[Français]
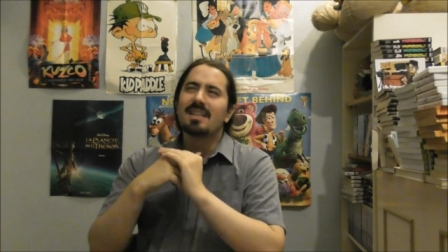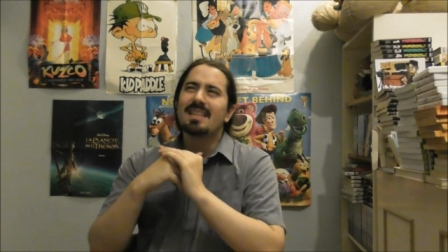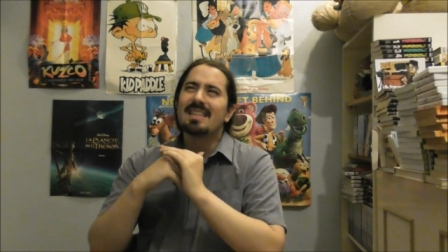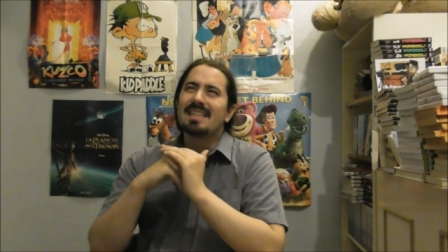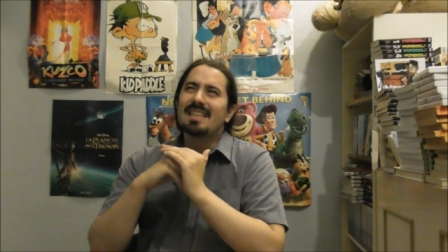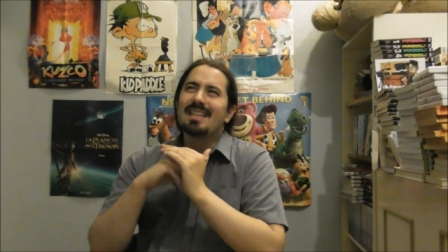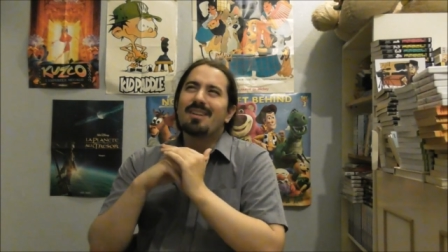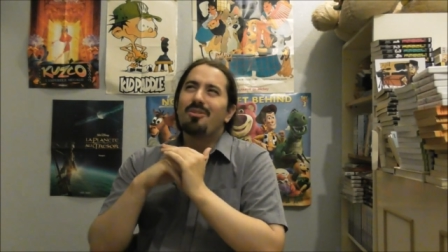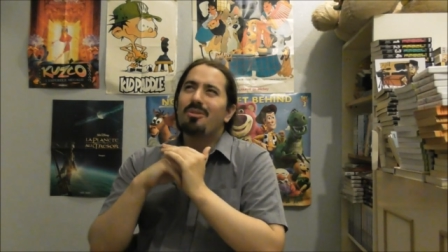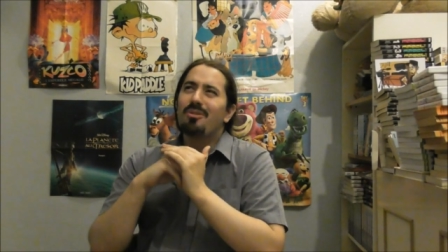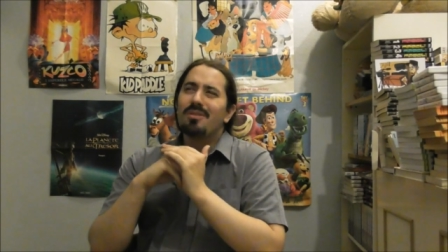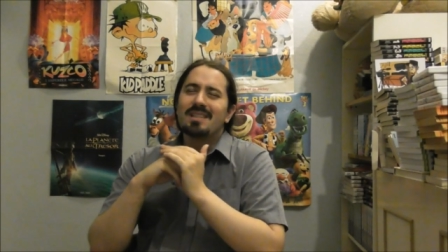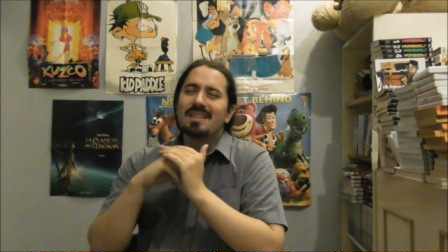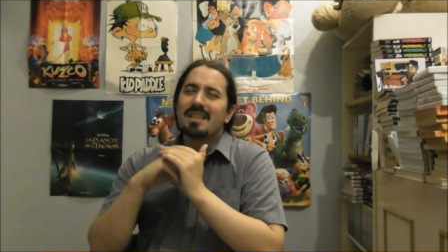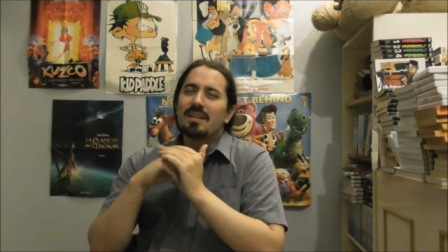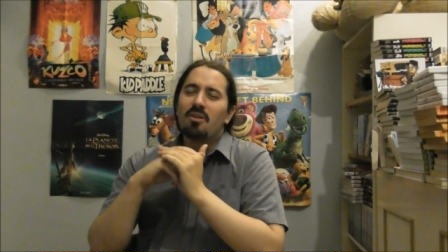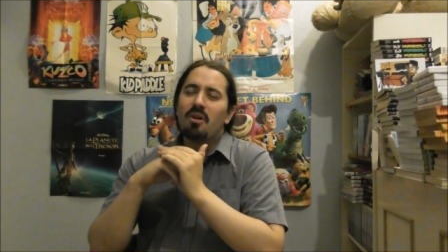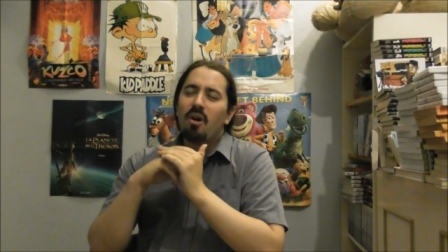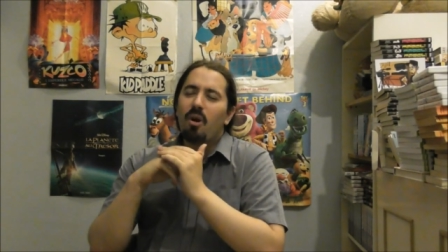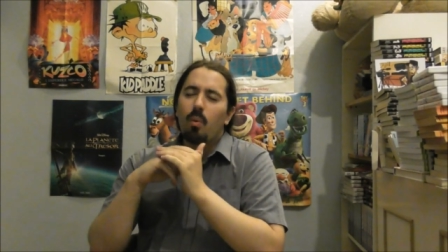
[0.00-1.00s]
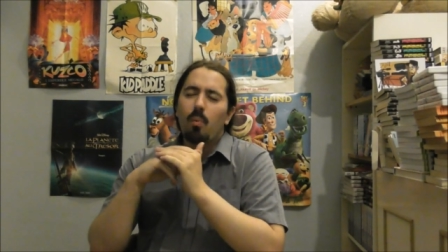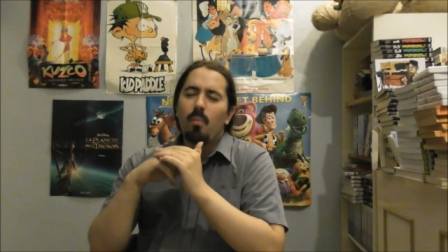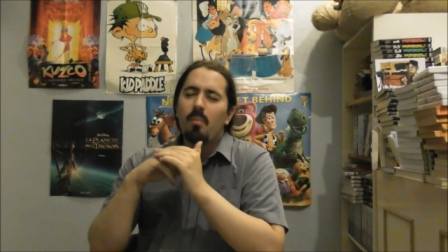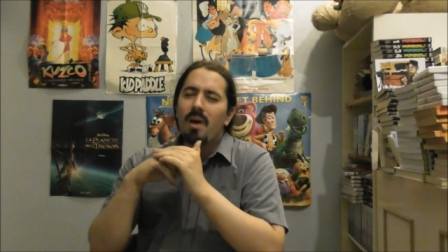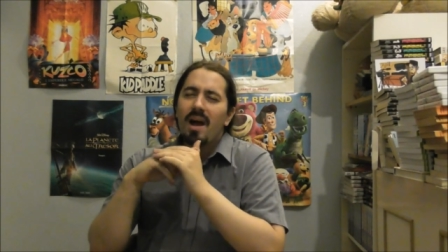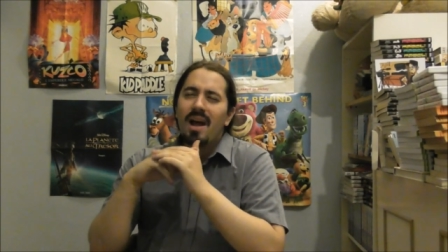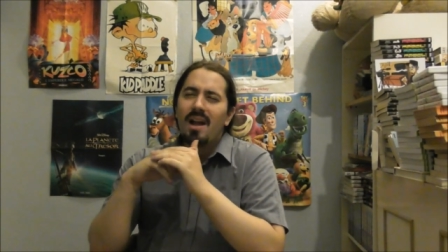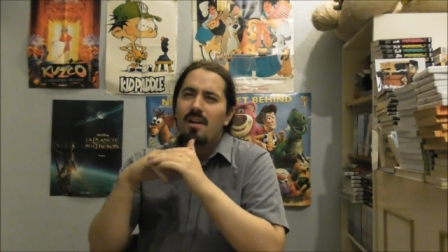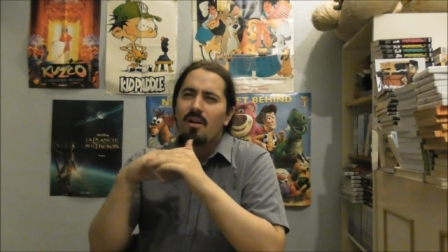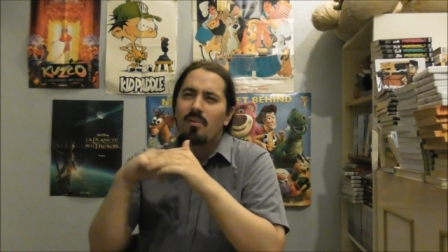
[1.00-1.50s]
C'est
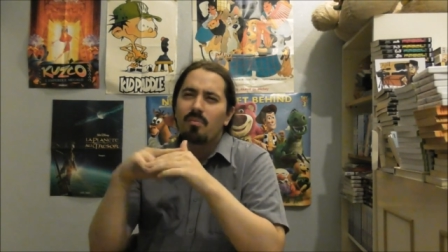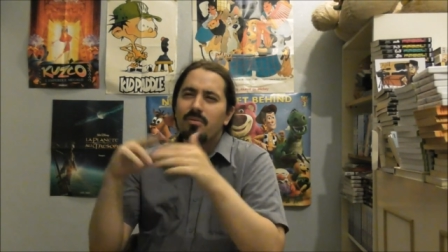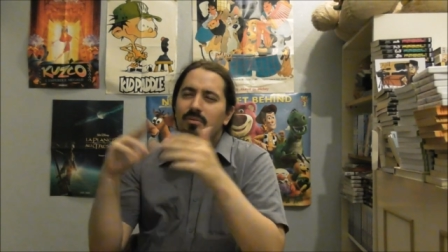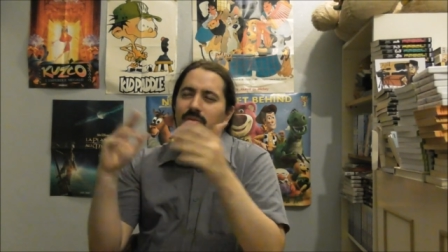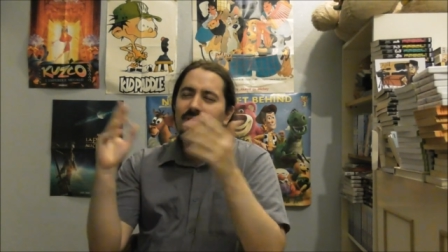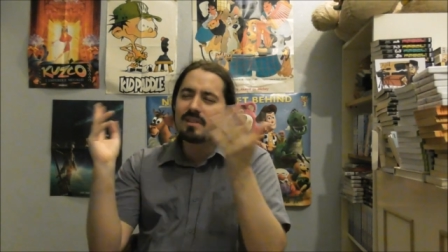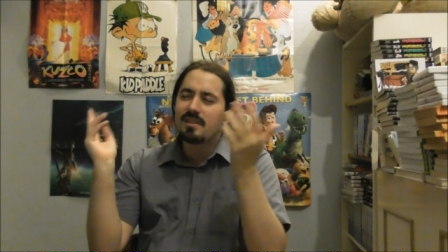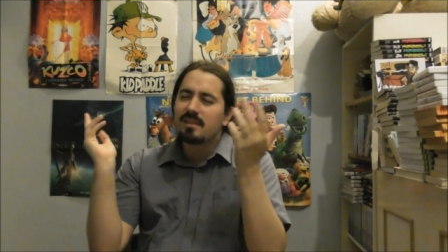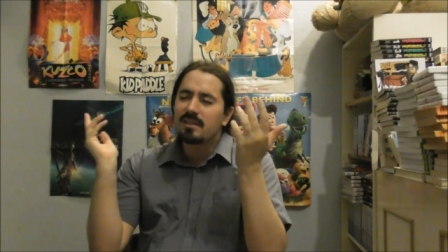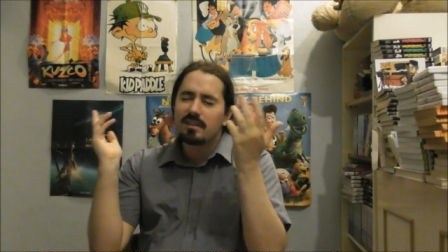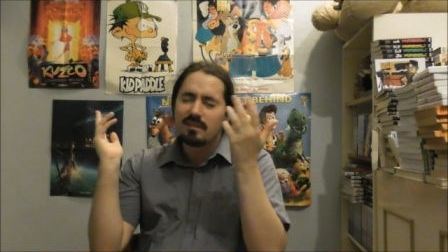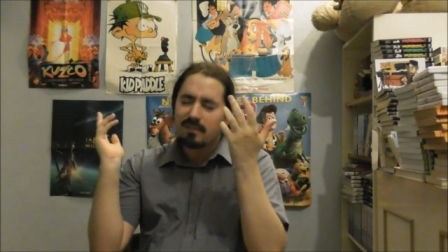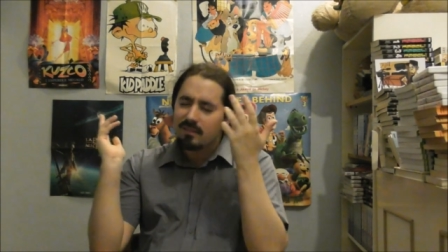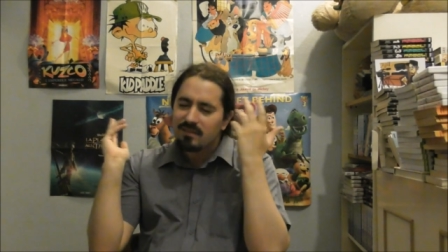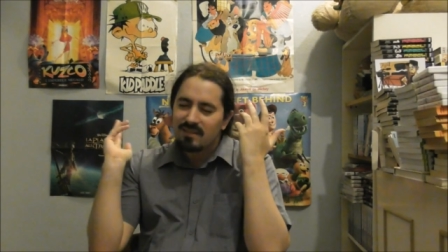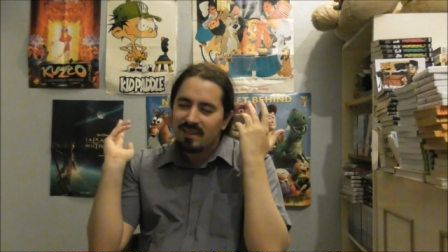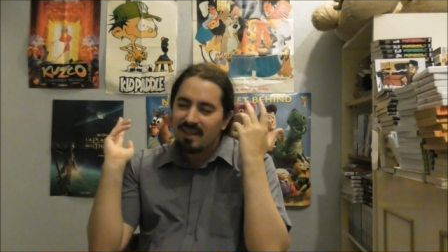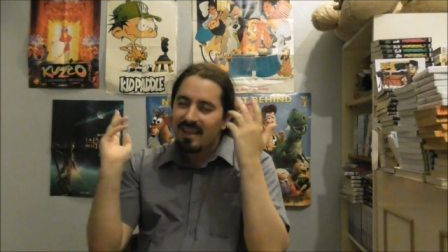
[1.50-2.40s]
normal, en plus.